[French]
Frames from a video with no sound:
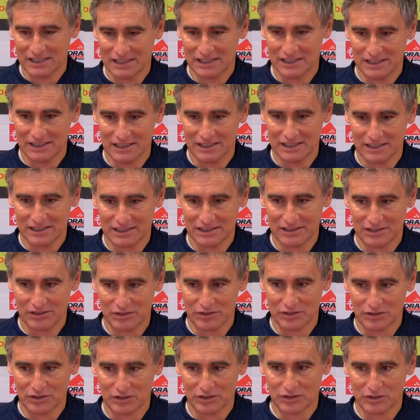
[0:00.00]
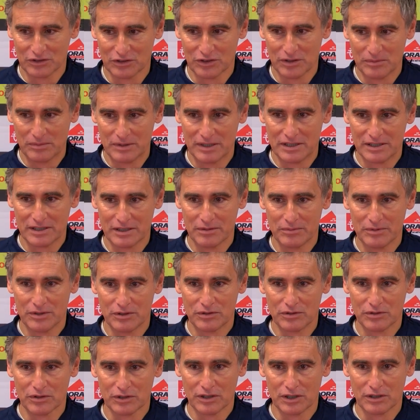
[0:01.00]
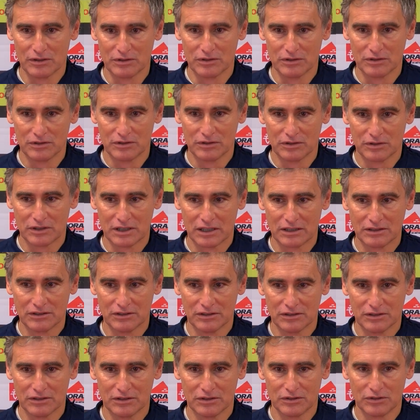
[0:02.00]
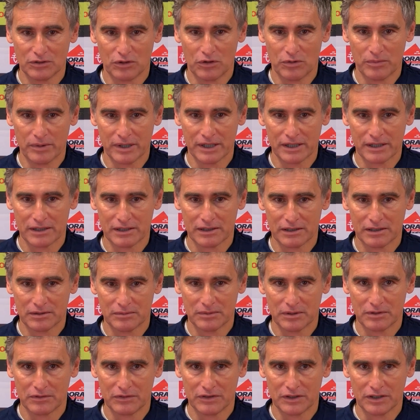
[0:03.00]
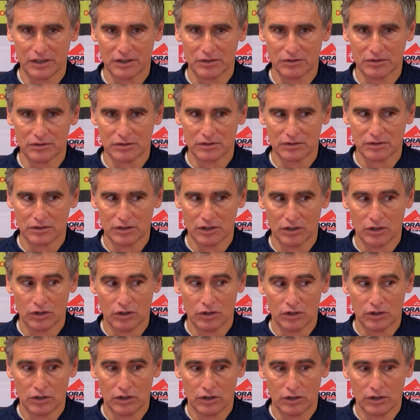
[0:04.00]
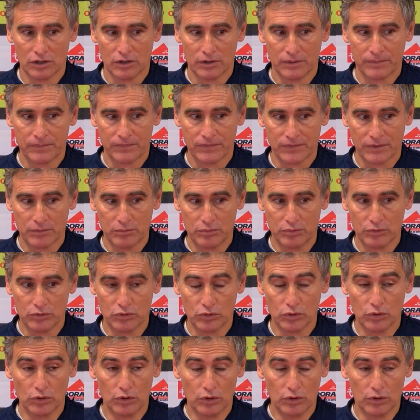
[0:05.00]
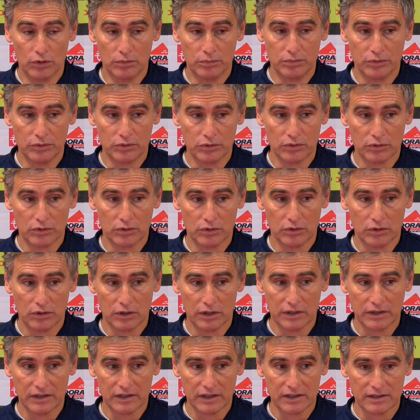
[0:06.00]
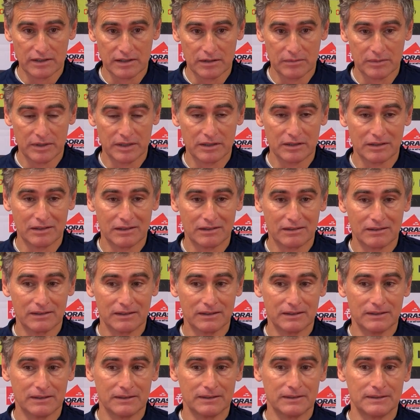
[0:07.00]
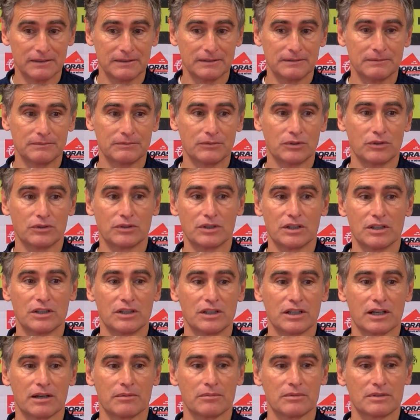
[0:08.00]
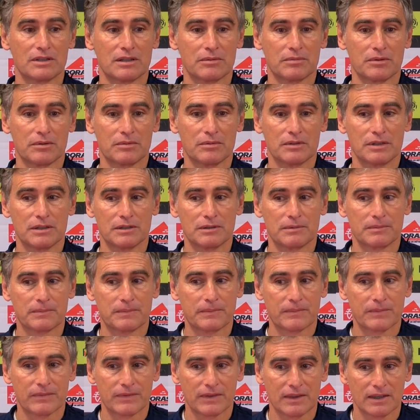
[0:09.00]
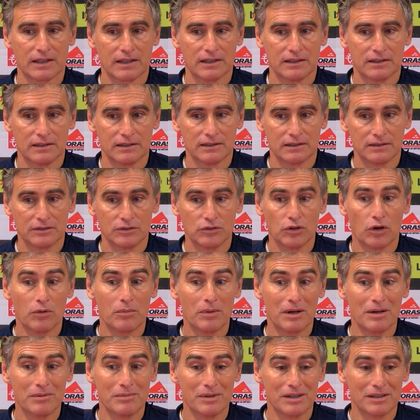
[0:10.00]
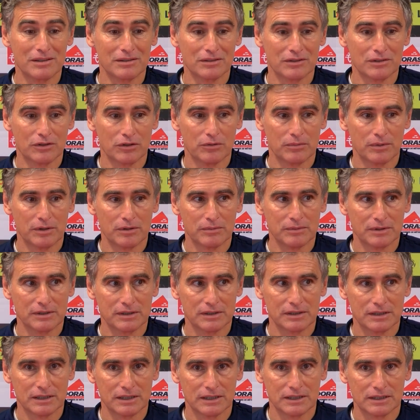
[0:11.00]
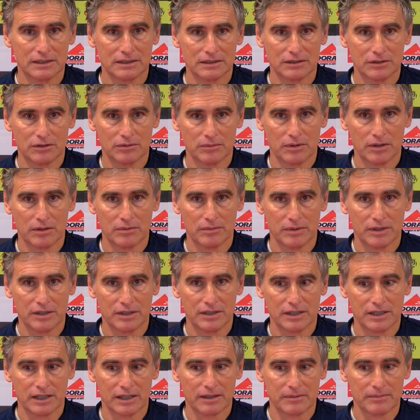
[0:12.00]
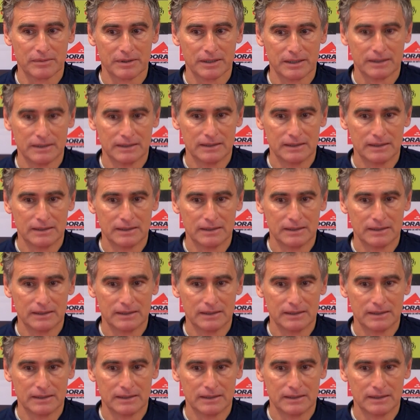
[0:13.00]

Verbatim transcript: Euh, sur, sur, les blessés, bien sûr, il y a le, cas de, de Romain, Malfitano. Plutôt, plutôt intéressant. Maintenant, euh, on a un IRM cet après-midi. normalement, normalement. normalement, un IRM.